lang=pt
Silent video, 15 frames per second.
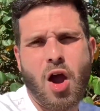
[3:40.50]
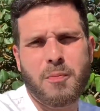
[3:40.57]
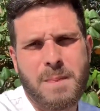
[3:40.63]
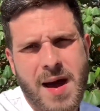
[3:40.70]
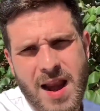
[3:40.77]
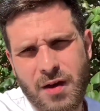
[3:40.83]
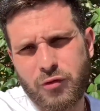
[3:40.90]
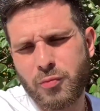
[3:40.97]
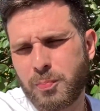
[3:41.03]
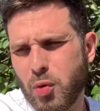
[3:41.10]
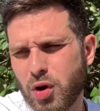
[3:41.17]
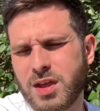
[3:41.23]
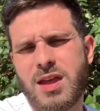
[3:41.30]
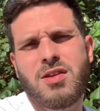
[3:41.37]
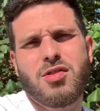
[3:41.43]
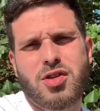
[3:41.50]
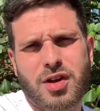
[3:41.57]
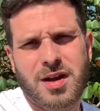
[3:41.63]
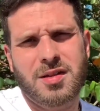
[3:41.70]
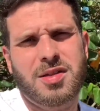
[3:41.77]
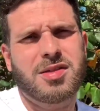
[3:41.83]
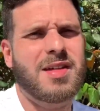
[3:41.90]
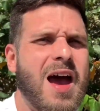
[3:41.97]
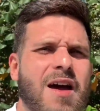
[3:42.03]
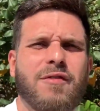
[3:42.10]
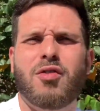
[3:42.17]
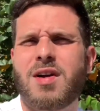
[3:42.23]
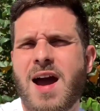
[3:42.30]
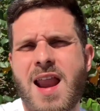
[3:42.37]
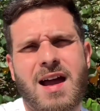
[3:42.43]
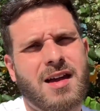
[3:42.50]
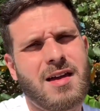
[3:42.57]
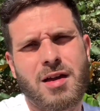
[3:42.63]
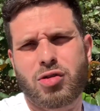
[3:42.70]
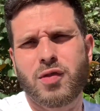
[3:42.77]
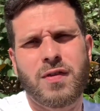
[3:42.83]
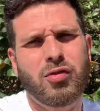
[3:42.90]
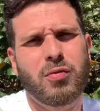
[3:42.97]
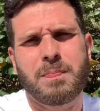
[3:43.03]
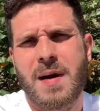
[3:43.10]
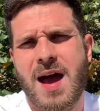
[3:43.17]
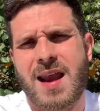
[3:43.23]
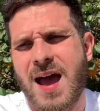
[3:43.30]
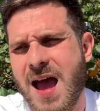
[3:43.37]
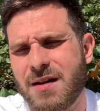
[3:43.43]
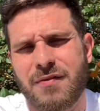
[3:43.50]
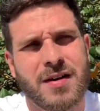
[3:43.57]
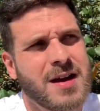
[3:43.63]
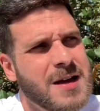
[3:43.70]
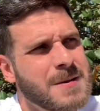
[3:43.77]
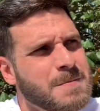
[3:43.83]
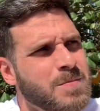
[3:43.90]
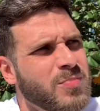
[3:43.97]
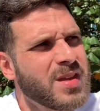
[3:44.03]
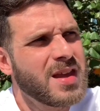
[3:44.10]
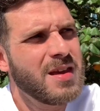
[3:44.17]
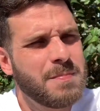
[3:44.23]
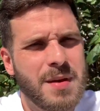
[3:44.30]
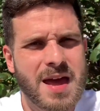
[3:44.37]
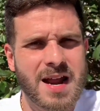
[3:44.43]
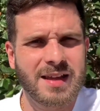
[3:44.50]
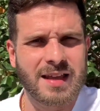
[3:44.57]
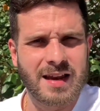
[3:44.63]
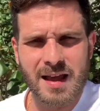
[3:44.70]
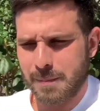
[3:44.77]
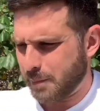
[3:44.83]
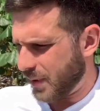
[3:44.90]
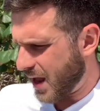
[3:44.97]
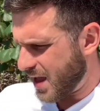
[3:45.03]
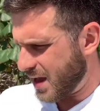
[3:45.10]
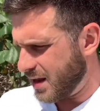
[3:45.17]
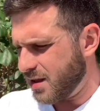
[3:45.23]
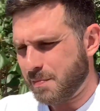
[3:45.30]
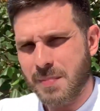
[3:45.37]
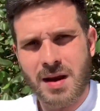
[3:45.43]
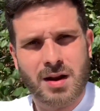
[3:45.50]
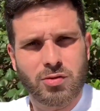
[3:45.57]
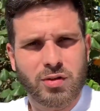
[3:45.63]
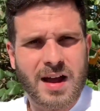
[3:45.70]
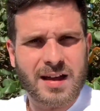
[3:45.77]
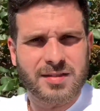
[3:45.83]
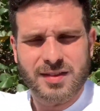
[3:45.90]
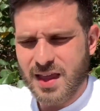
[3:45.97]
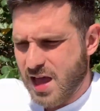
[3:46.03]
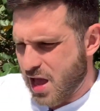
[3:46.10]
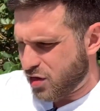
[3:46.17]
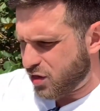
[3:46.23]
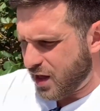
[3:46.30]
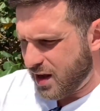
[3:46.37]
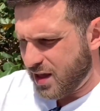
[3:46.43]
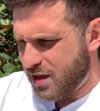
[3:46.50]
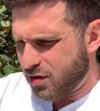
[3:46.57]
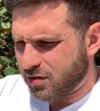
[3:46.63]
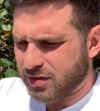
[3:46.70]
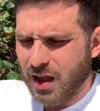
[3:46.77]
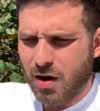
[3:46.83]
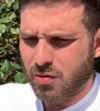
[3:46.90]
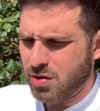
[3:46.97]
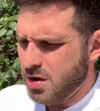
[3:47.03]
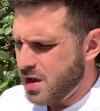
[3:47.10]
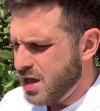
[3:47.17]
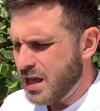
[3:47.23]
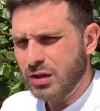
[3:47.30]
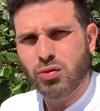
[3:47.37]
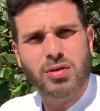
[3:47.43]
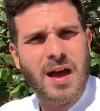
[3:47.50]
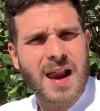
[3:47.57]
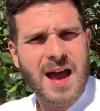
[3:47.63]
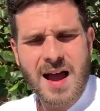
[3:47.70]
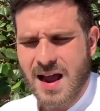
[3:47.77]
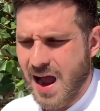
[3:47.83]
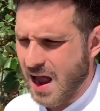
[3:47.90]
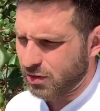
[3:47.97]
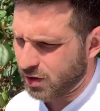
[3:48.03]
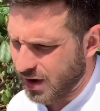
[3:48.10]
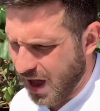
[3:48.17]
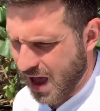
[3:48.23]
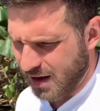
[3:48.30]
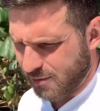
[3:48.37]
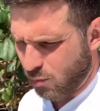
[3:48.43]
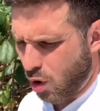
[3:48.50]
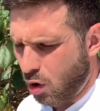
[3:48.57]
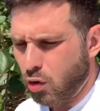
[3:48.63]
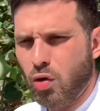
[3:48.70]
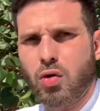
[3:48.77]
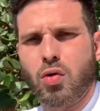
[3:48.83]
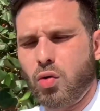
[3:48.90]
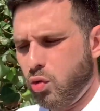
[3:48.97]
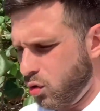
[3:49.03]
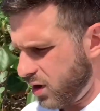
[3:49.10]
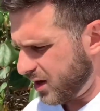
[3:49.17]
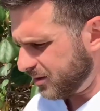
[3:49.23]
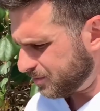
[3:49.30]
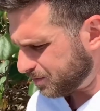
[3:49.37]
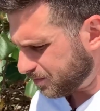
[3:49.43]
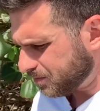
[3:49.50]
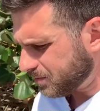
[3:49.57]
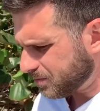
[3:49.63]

Aí eu parava um pouquinho, descansava, e, caraca, e a chuva não parava. E beirando ali a praia ali, beirando o catete ali e tal. E tudo alagado, cara, mó loucura.